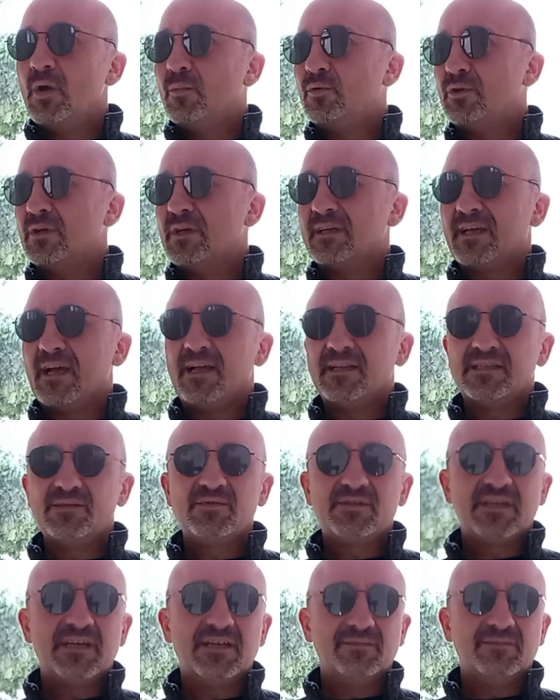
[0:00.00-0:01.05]
Buraya geldim
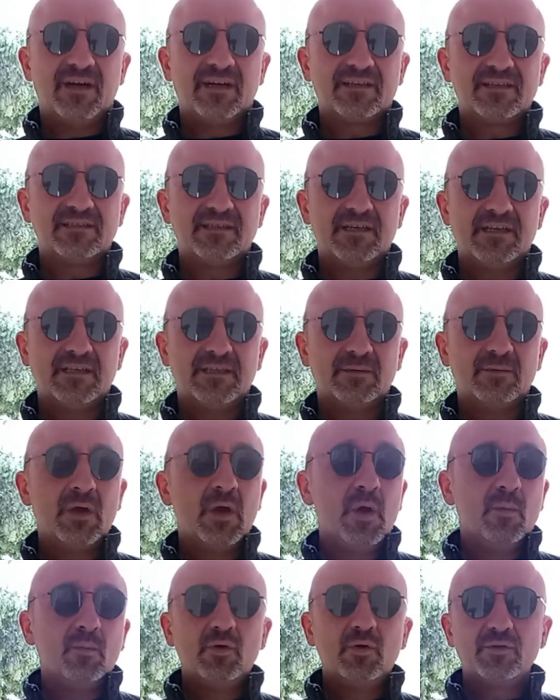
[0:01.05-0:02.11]
şehir merkezine indim.
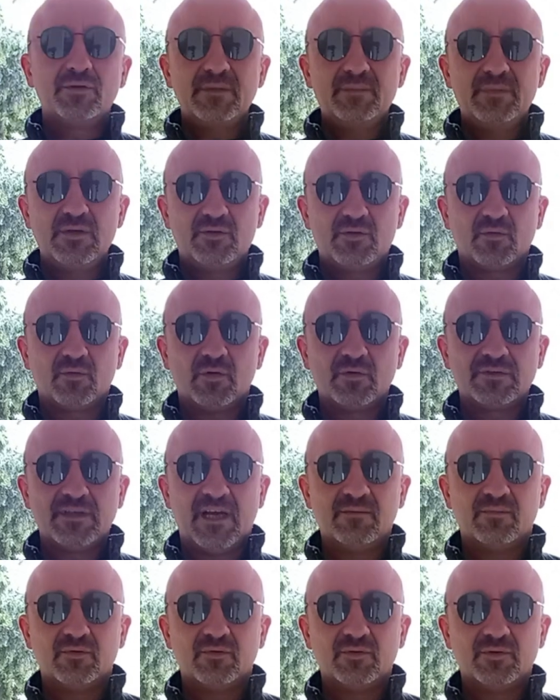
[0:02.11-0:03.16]
Burada birçok
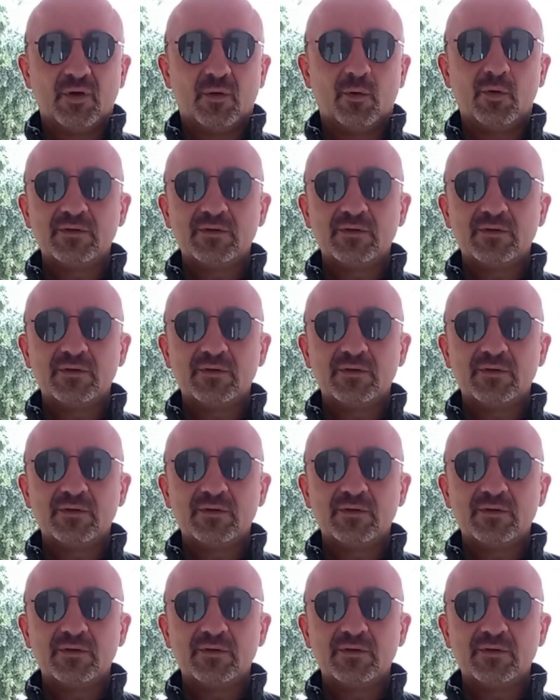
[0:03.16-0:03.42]
otel bulunuyor.